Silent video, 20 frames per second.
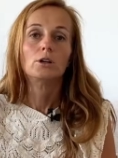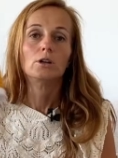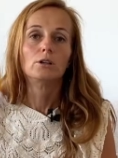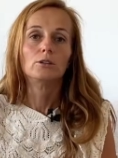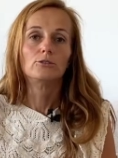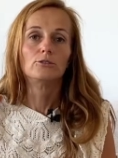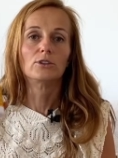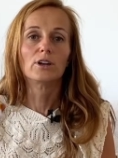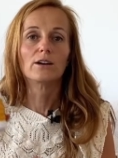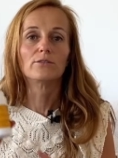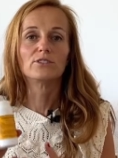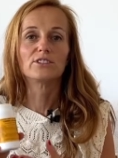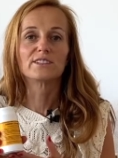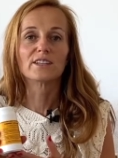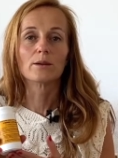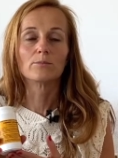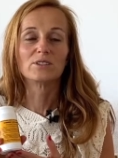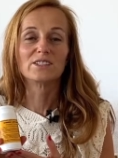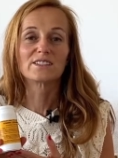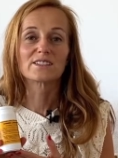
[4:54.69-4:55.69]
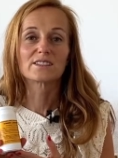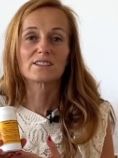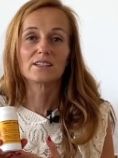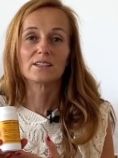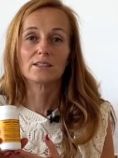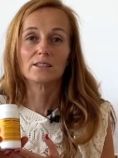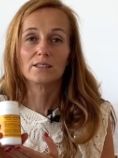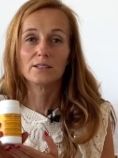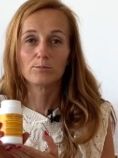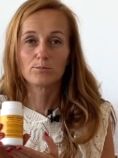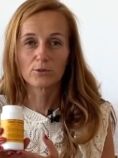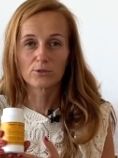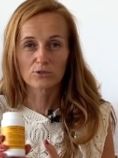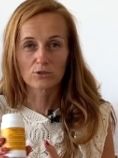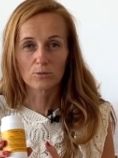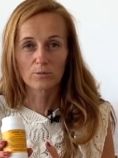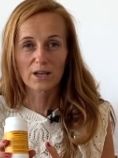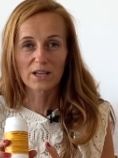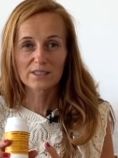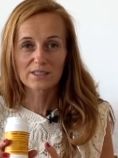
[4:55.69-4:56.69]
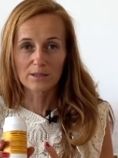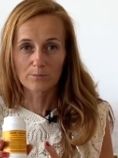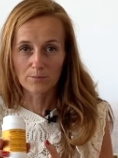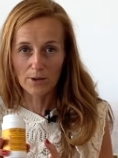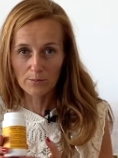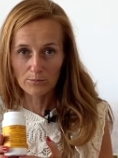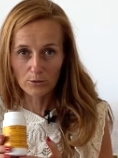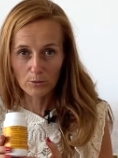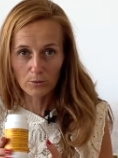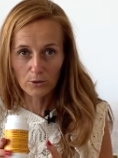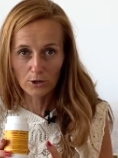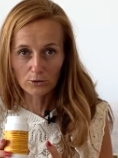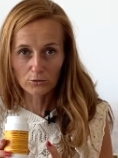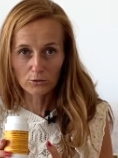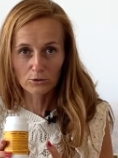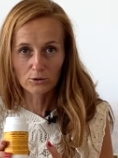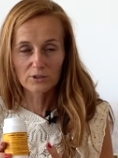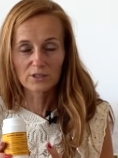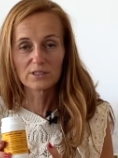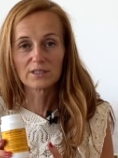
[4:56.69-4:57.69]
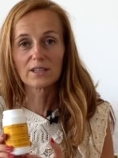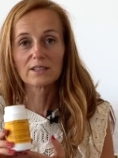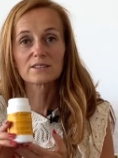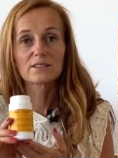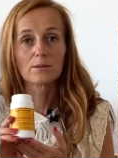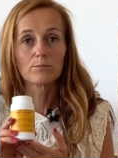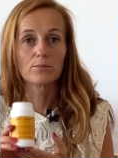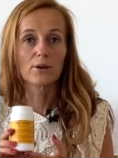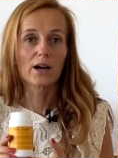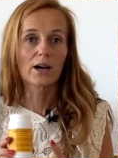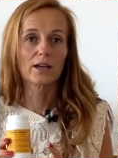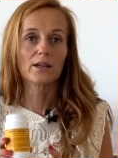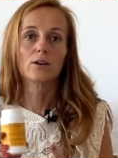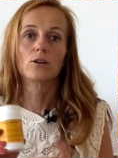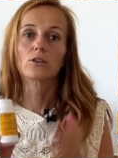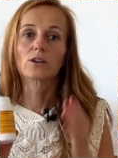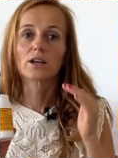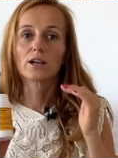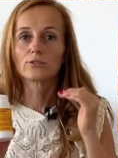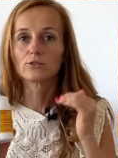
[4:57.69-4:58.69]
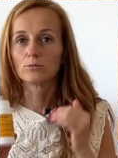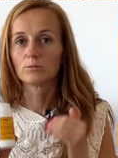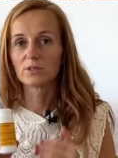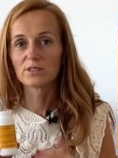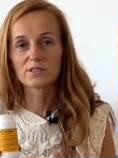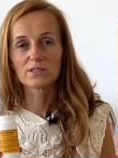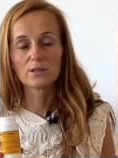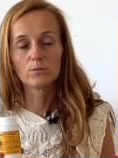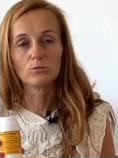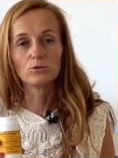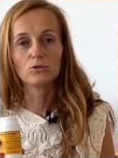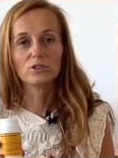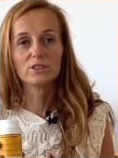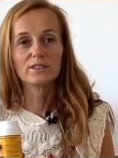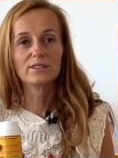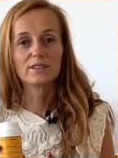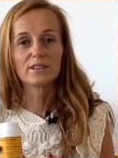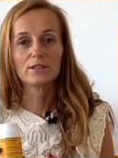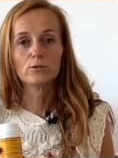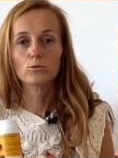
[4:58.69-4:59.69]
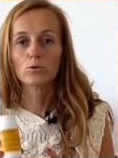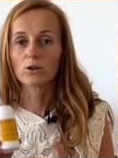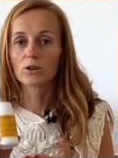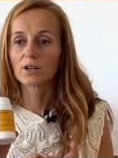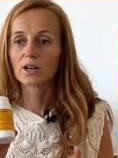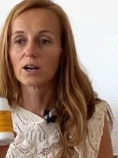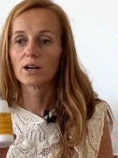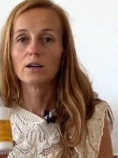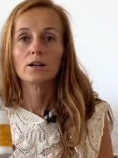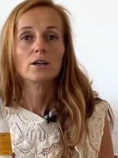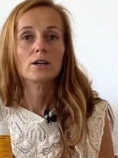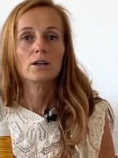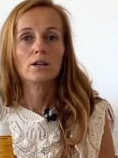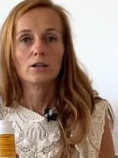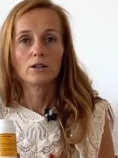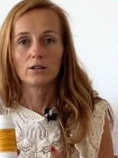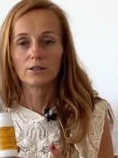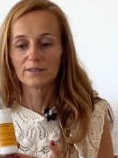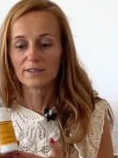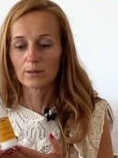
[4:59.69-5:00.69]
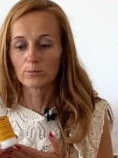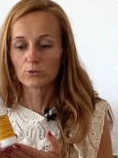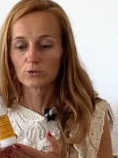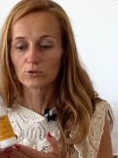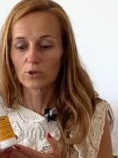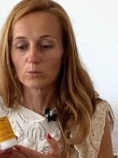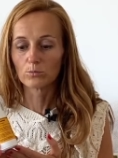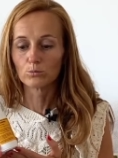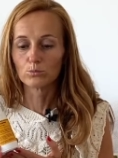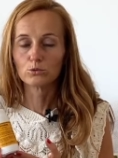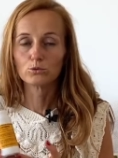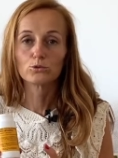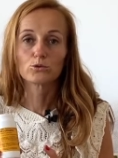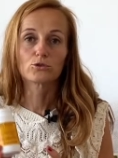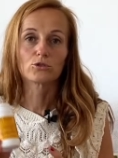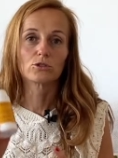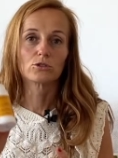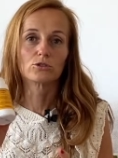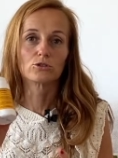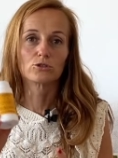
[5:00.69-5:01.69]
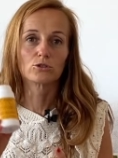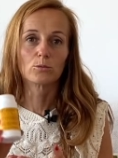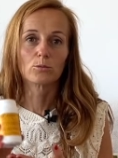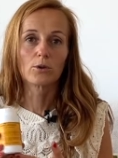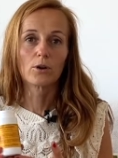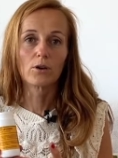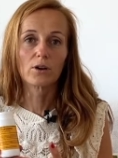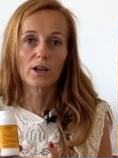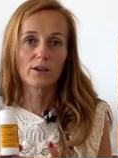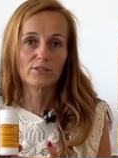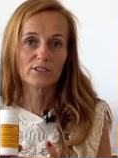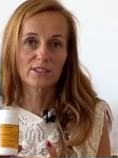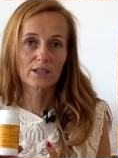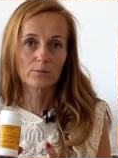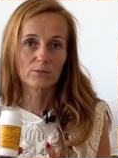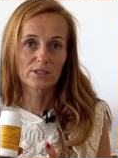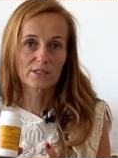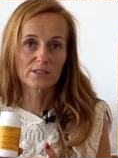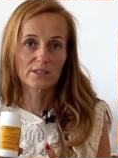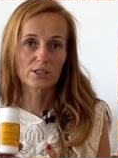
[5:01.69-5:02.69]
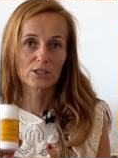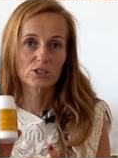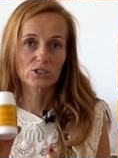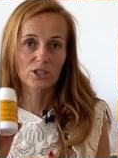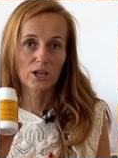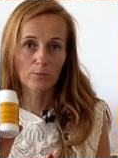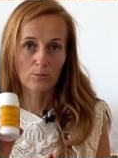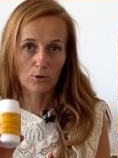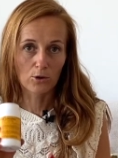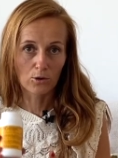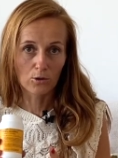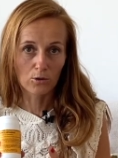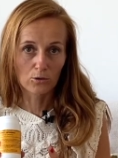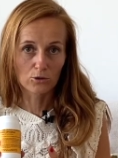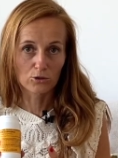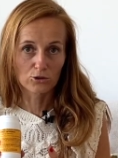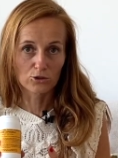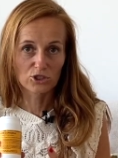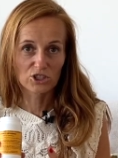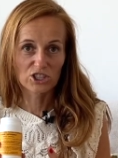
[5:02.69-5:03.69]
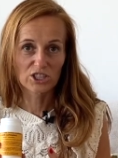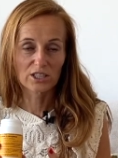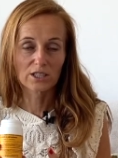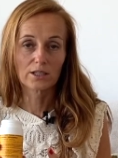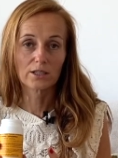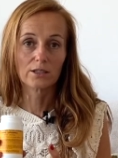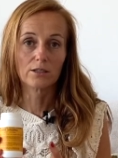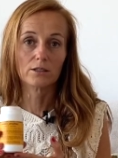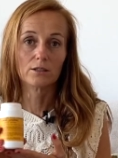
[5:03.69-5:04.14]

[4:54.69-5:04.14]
de la vitamine C liposomale. n'est pas pour prendre au quotidien, c'est pareil. En cas de baisse d'immunité ou en cas euh, d'un besoin de boost, je prends la vitamine C. Je la prends euh, chez